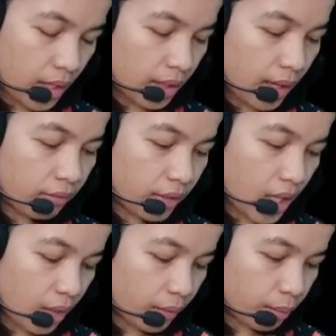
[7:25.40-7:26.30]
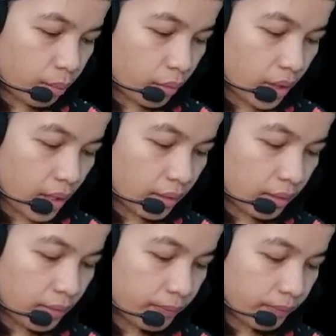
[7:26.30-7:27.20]
ayan, every hour po
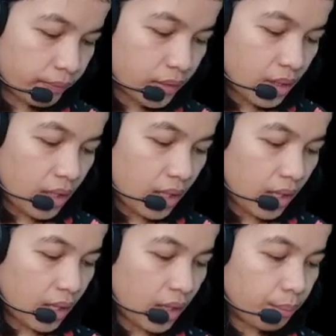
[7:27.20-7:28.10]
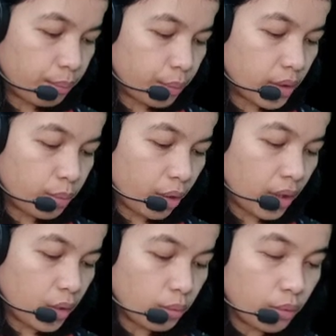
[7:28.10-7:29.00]
yan, um, pwede po
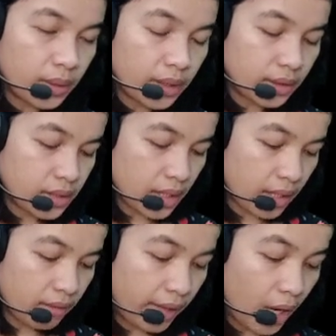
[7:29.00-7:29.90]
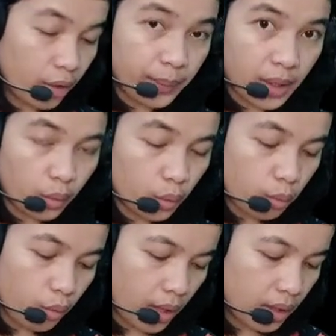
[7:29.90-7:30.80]
kayong bumalik dyan every hour para
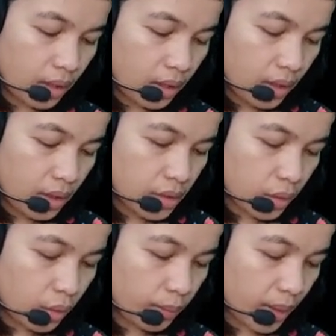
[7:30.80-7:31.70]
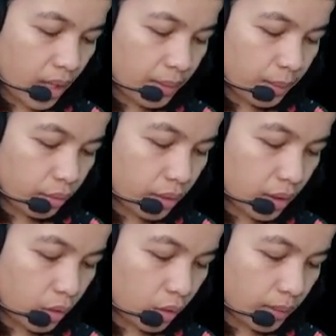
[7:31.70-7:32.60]
kumuha. So, marami po
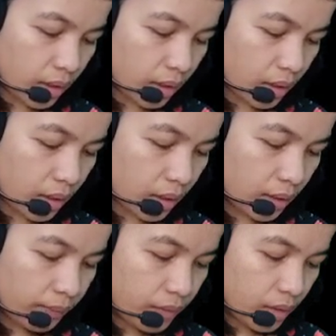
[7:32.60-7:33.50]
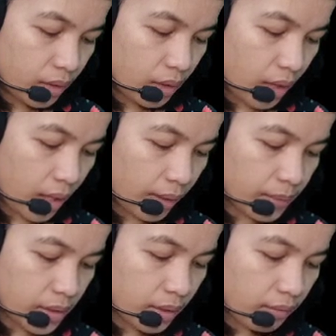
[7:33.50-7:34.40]
dito mga
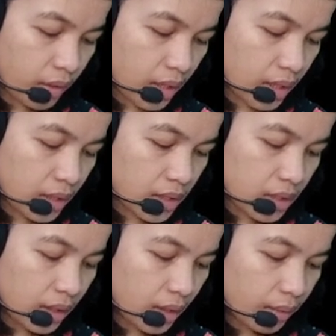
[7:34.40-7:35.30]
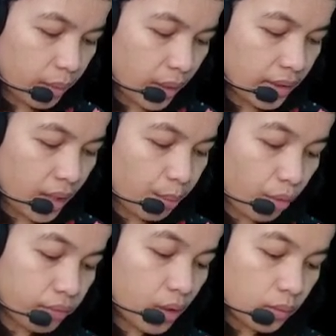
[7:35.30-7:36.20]
um, surveys,
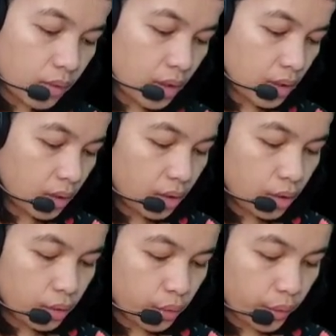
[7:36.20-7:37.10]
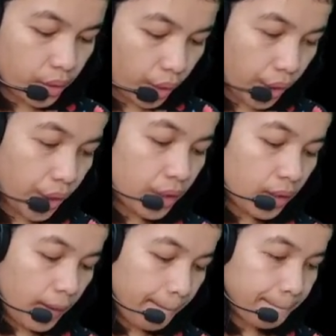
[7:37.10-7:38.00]
playtime offer wall to
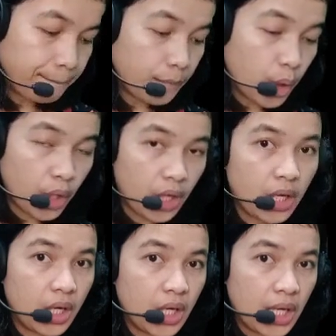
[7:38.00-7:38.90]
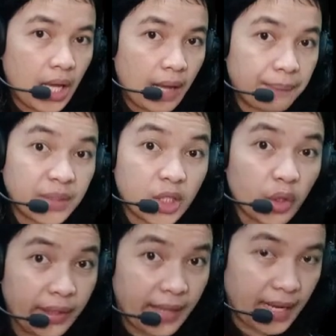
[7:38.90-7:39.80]
earn more uh,
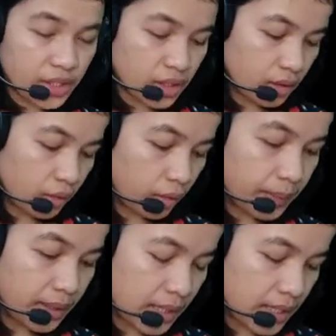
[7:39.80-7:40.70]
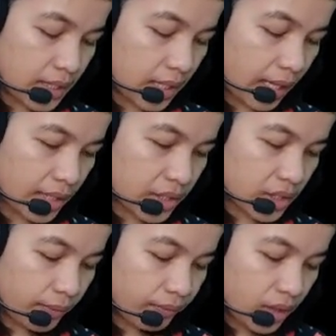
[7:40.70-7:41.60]
Bitcoin Cash or BTC
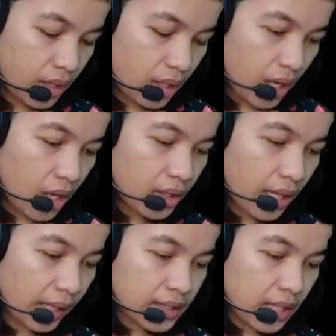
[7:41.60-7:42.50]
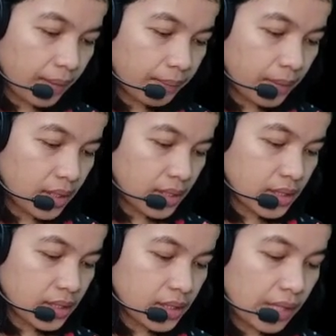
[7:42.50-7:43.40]
Cash. Our next app
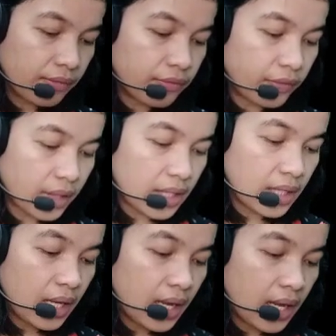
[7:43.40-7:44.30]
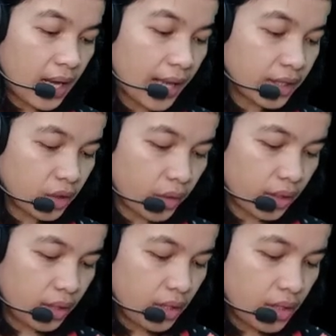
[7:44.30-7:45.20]
is C-Free
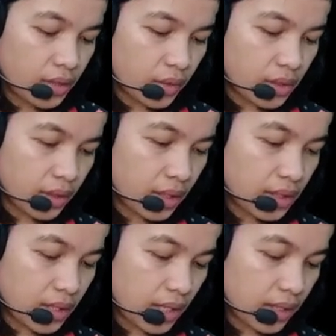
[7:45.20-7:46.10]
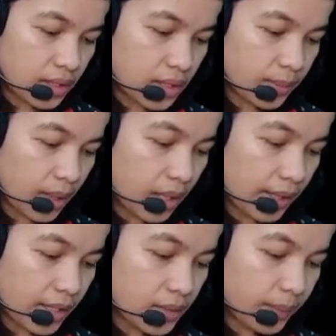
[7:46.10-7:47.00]
Litecoin. So as you can see, this is my
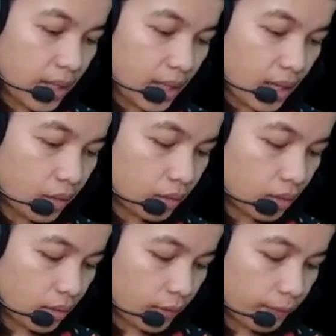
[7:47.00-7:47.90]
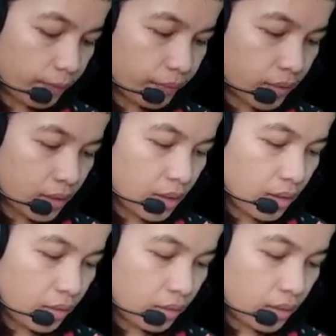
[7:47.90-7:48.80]
latest payout.
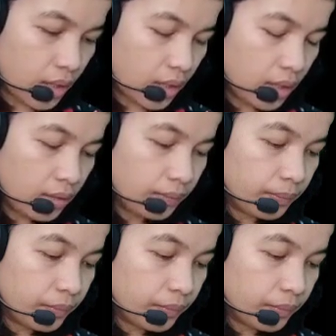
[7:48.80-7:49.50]
Okay.